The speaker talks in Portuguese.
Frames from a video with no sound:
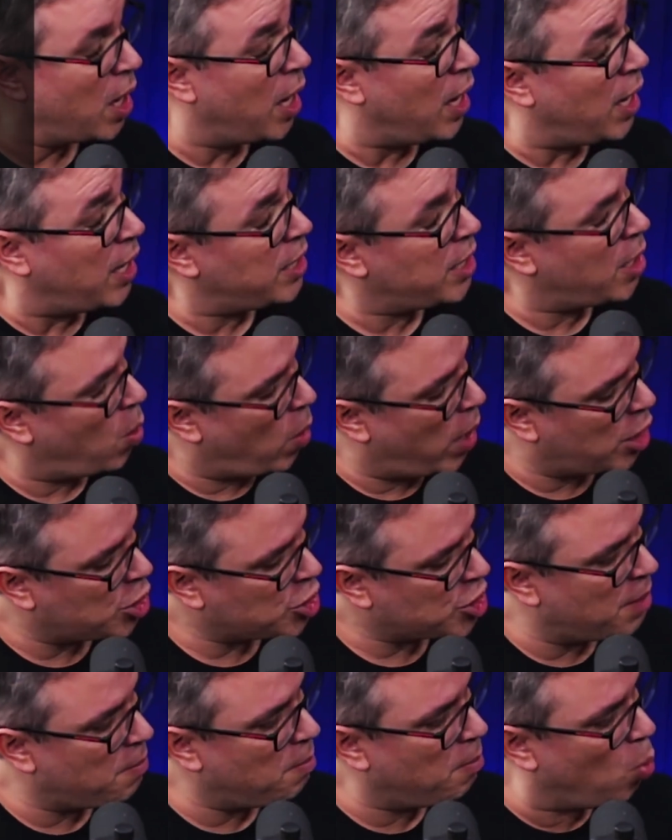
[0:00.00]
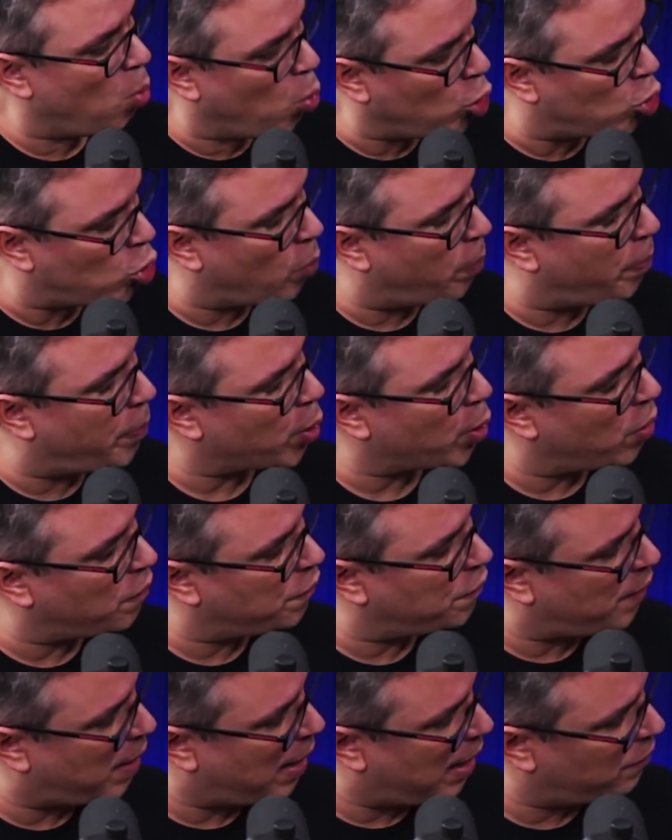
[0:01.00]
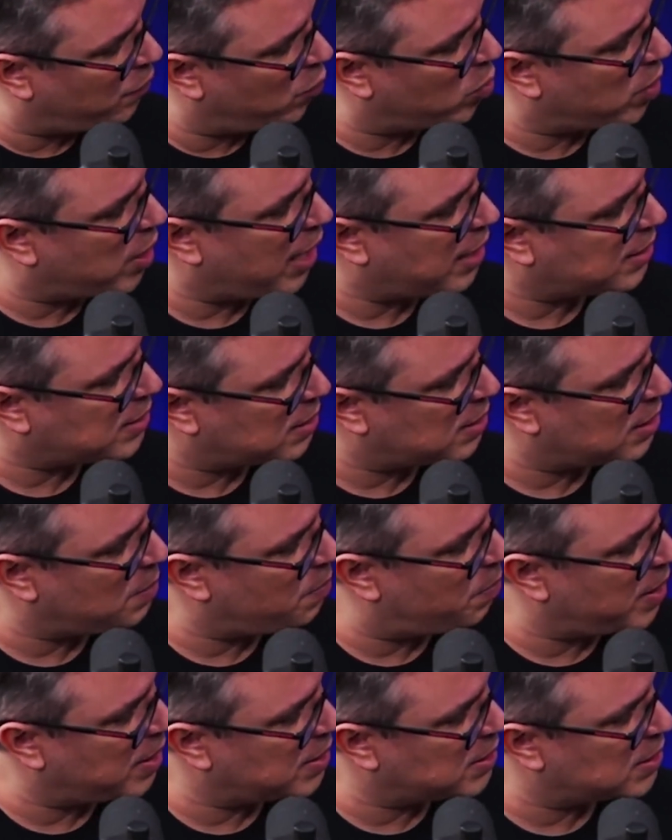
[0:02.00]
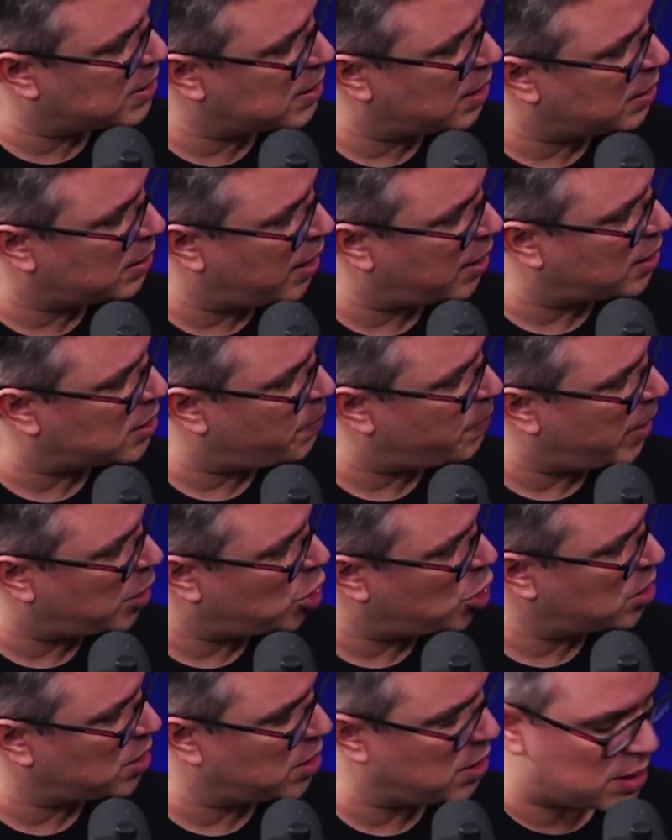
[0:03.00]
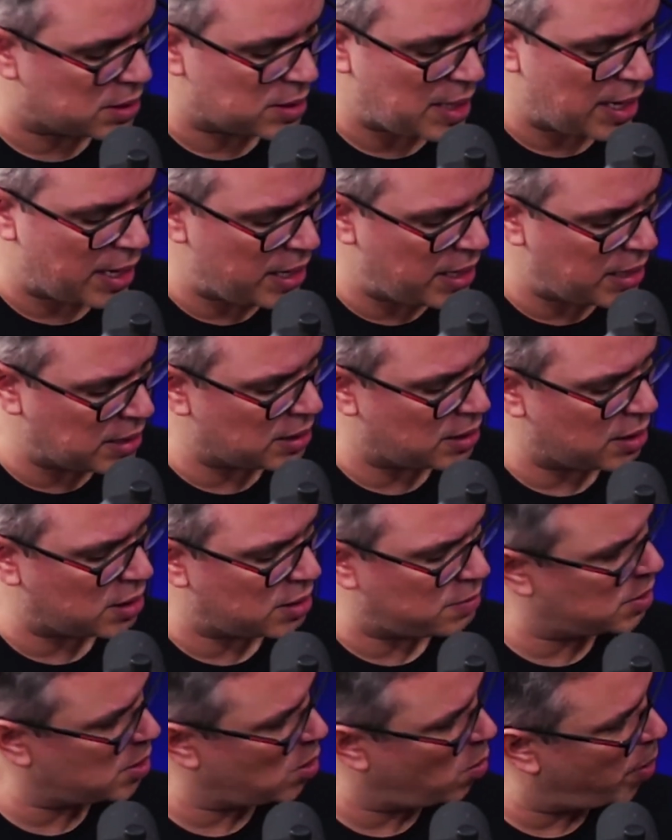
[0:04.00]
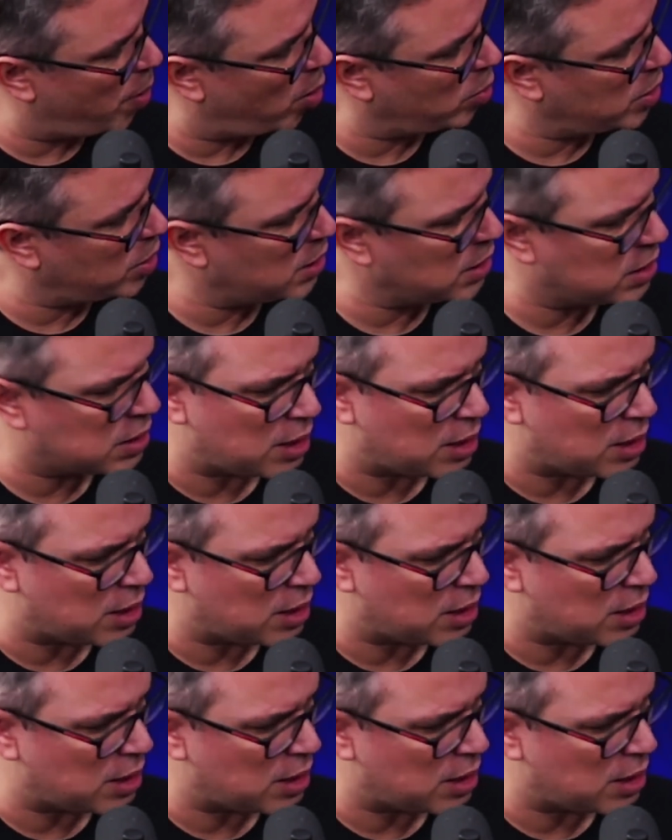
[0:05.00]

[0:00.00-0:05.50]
E eu acho que é muito provável que essas empresas que têm expertise nisso, Taesa, Transmissão Paulista,